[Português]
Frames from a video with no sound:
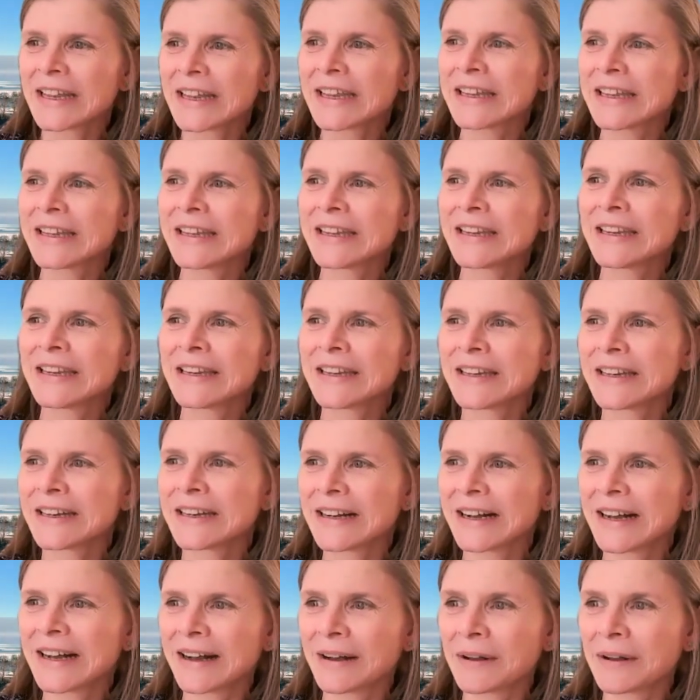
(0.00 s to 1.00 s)
E
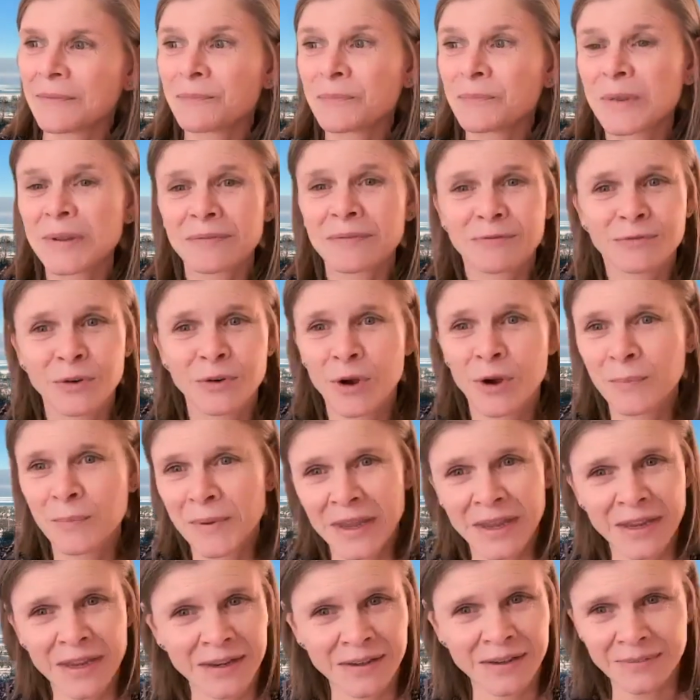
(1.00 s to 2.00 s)
a, me
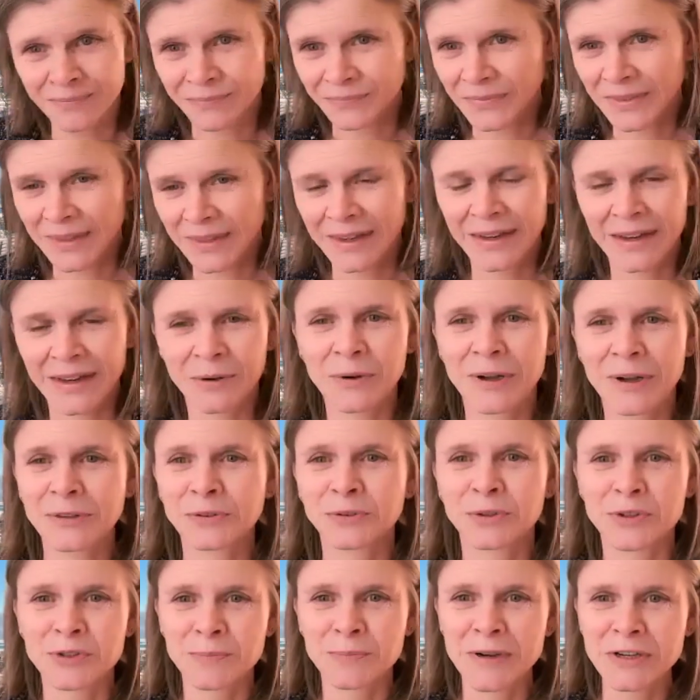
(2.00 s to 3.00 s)
formei é,
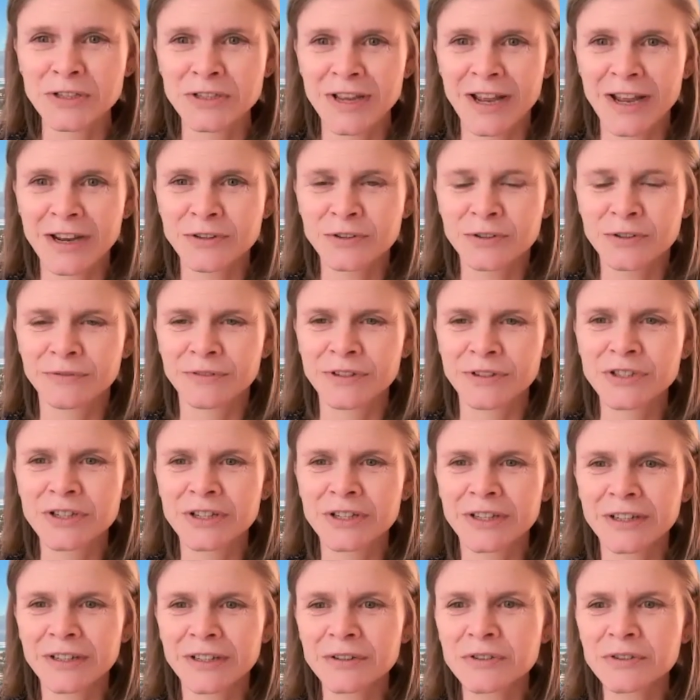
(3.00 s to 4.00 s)
quatro anos mais tarde, com 20
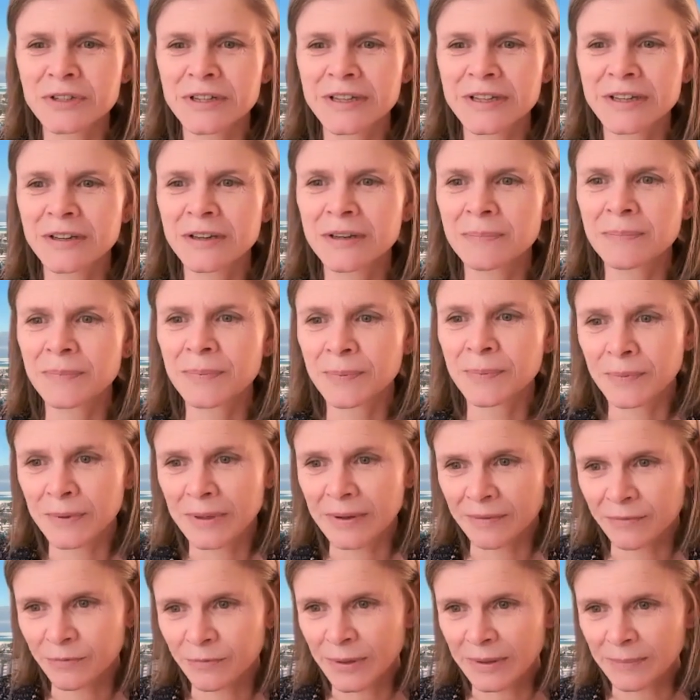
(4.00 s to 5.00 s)
anos, e
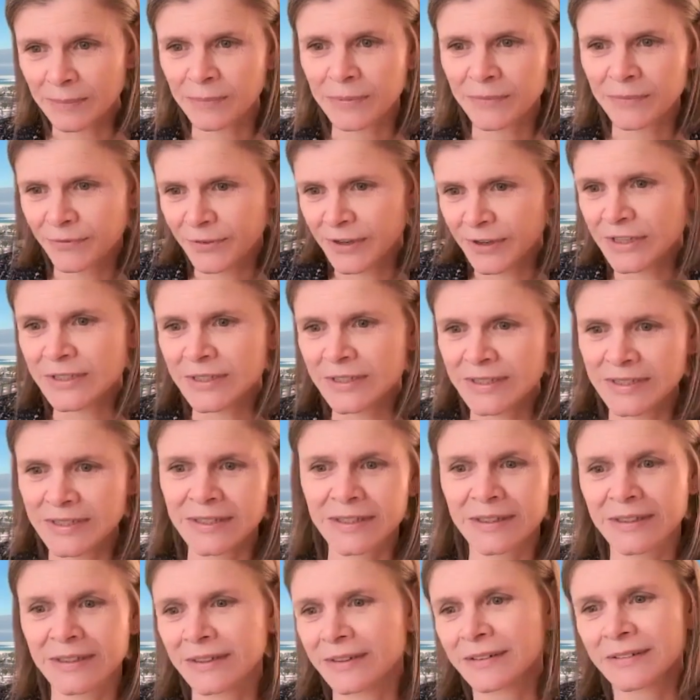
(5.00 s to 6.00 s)
fiz
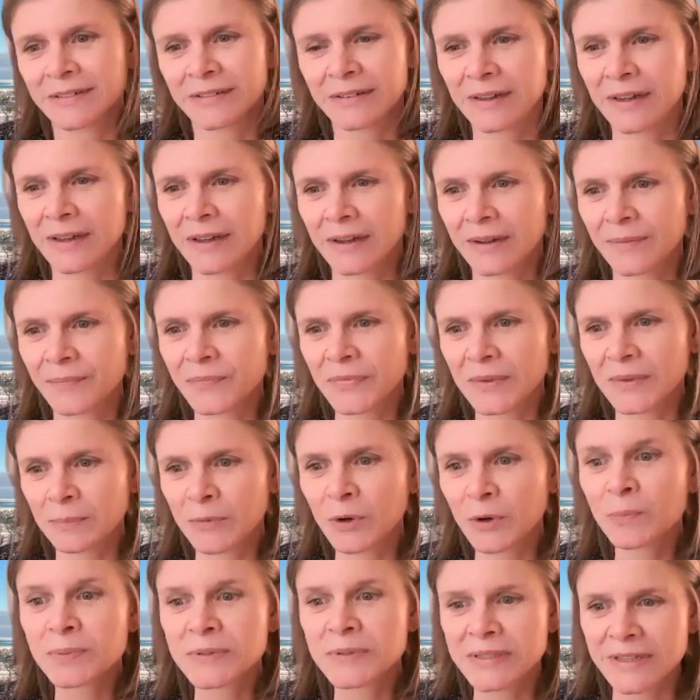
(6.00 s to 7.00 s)
assim
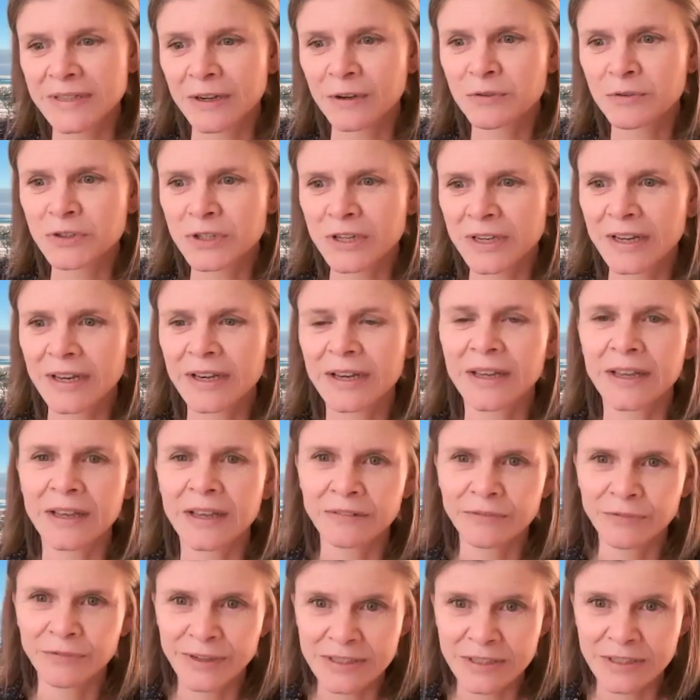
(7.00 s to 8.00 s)
uma opção de
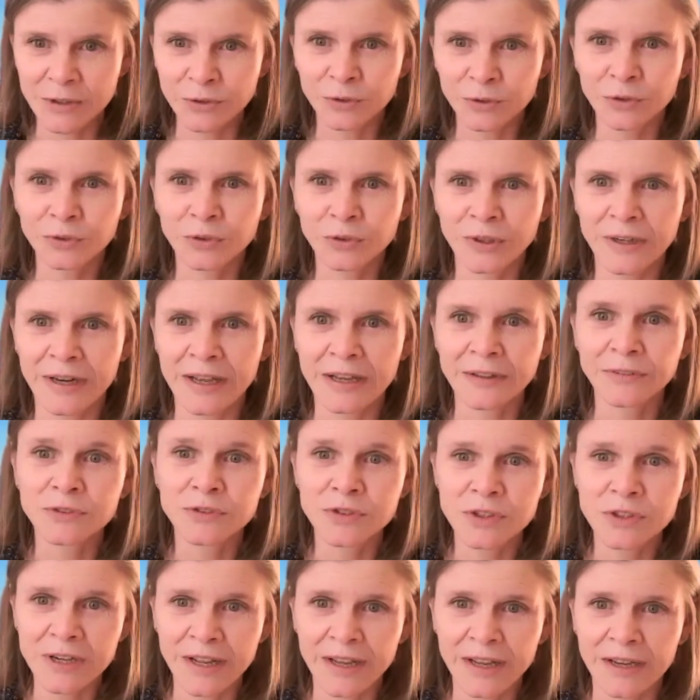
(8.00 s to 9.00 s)
querer fazer o doutorado
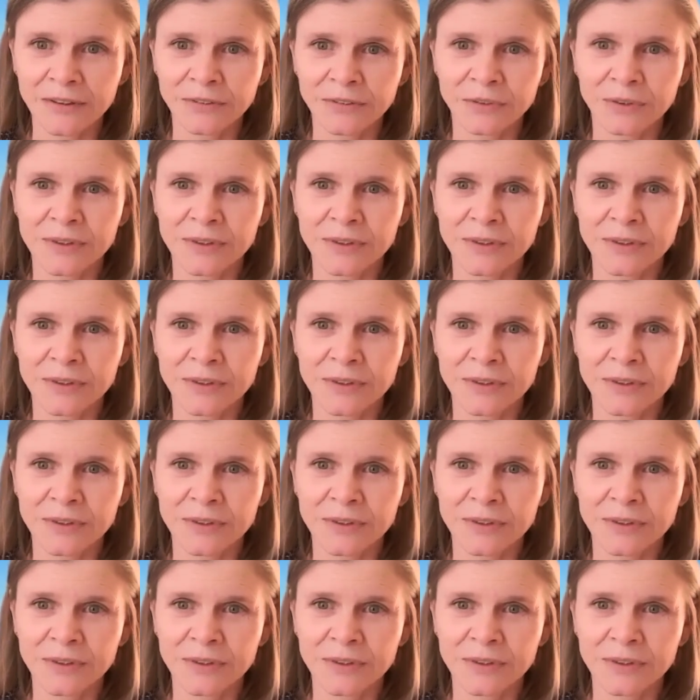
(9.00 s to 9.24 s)
direto,